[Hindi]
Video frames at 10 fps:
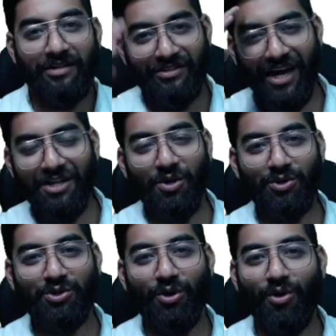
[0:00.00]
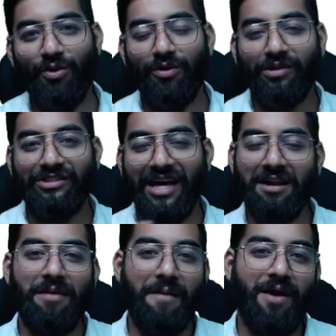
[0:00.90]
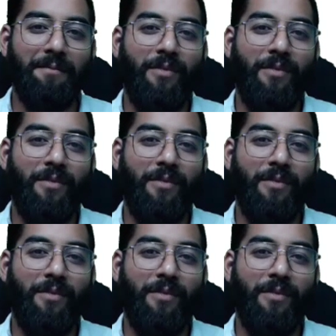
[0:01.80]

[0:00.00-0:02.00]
जय हिंद दोस्तों चैनल में आपका